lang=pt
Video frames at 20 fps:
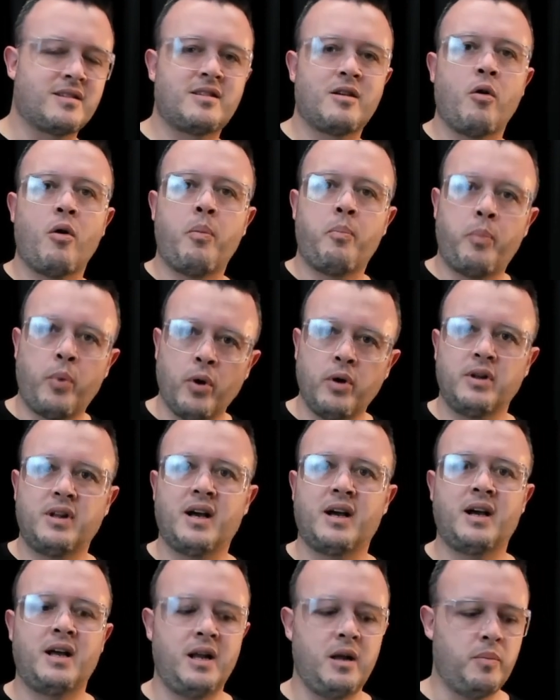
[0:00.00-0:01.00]
ao apoio da
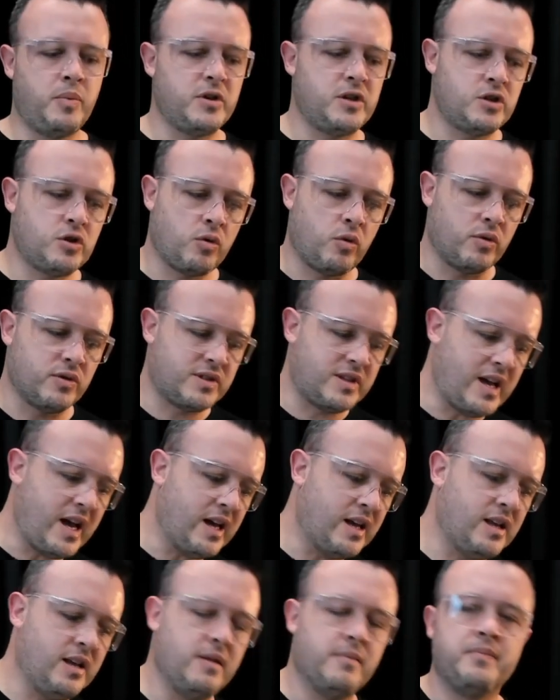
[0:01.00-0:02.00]
Crimper a gente
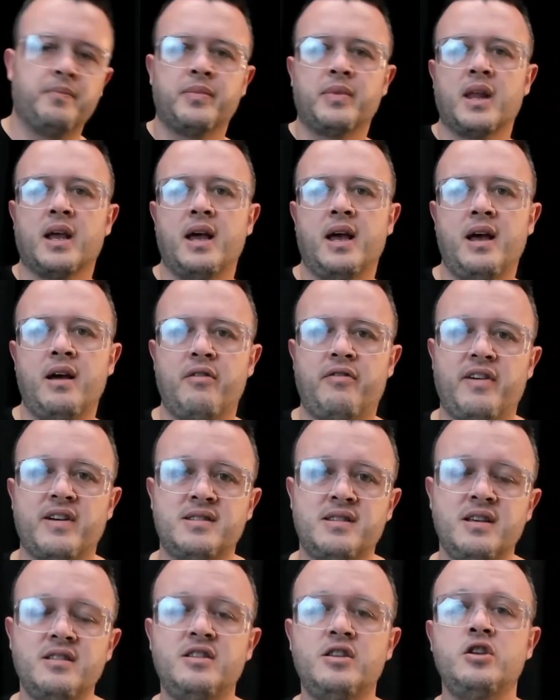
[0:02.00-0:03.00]
consegue é,
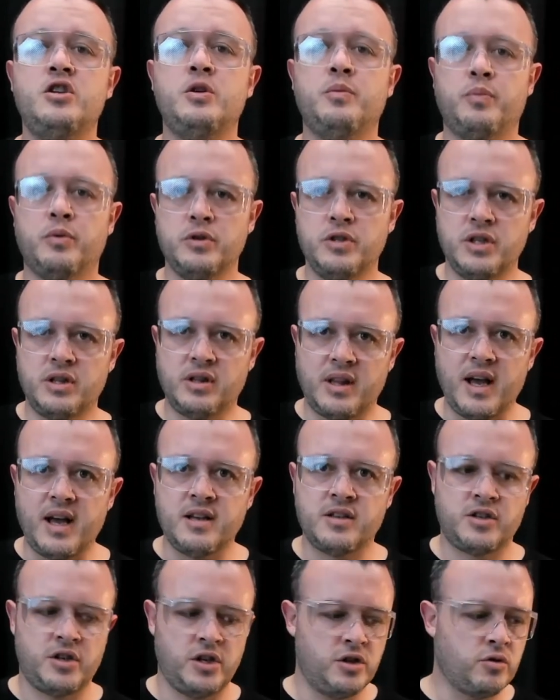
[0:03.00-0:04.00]
fazer esse tipo de
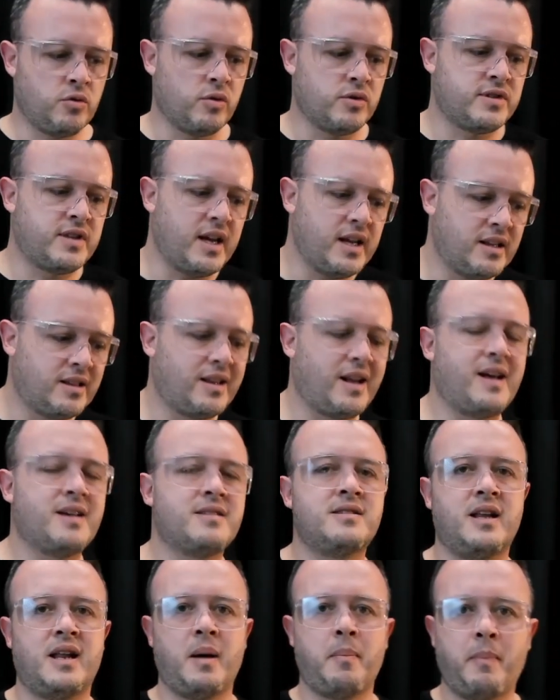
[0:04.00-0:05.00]
teste. A gente consegue
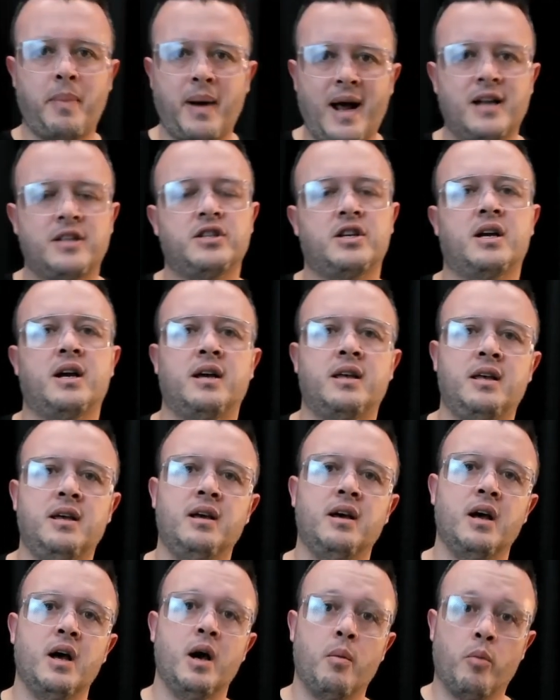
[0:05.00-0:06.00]
trazer na prática aqui,
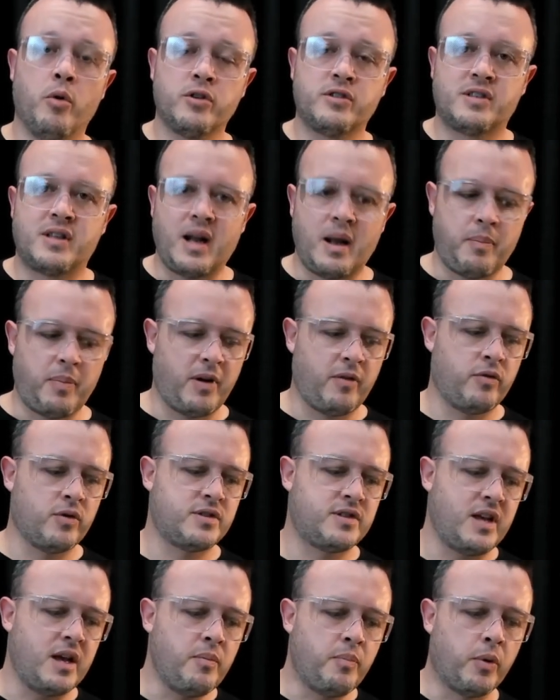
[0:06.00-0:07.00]
mostrar para
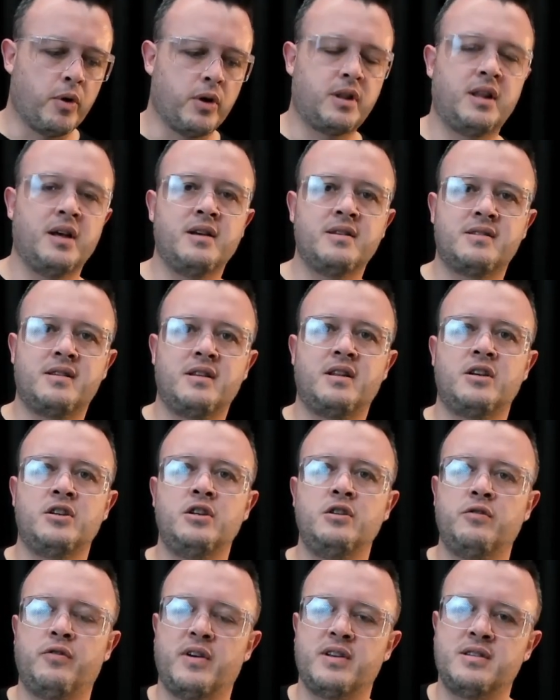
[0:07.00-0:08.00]
você a importância da
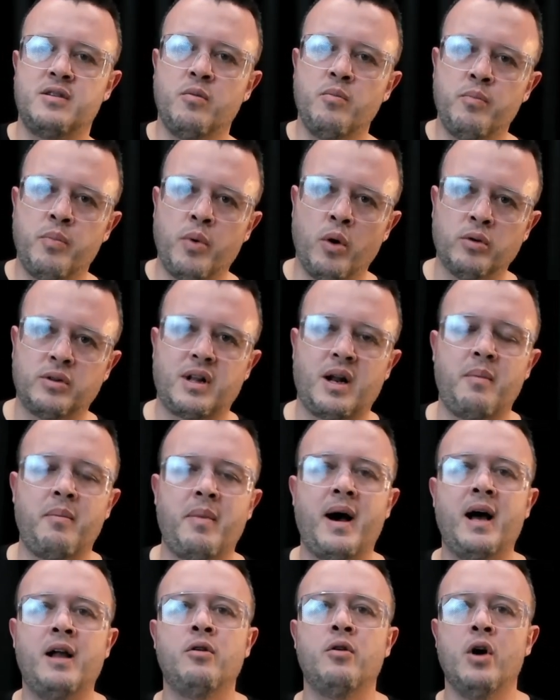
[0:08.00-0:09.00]
gente fazer um bom
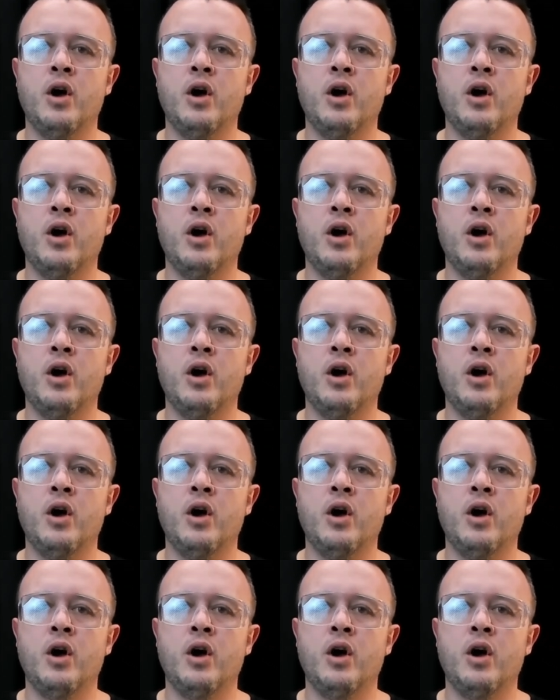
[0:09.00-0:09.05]
trabalho